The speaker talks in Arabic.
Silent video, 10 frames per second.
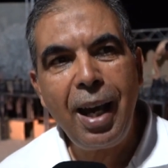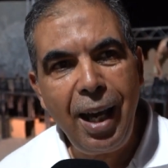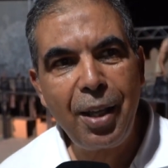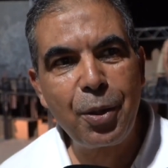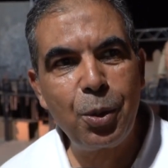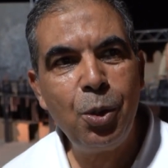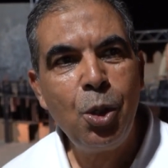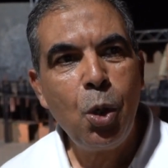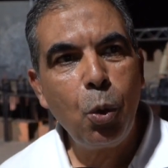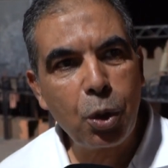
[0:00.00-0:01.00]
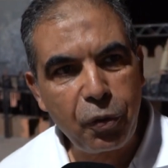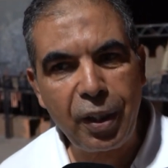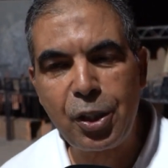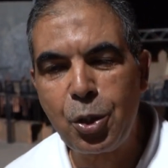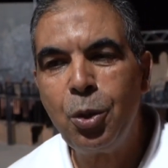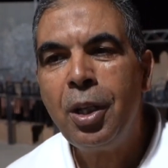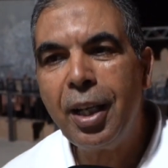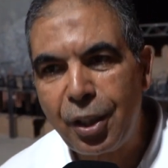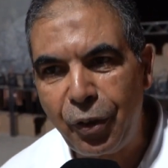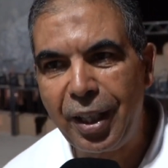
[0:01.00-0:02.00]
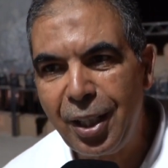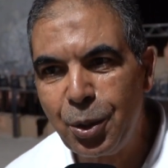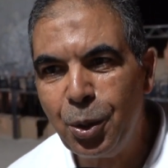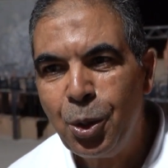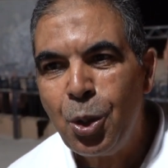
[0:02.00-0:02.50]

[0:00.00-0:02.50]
احضروا وتفرجوا تفرهدوا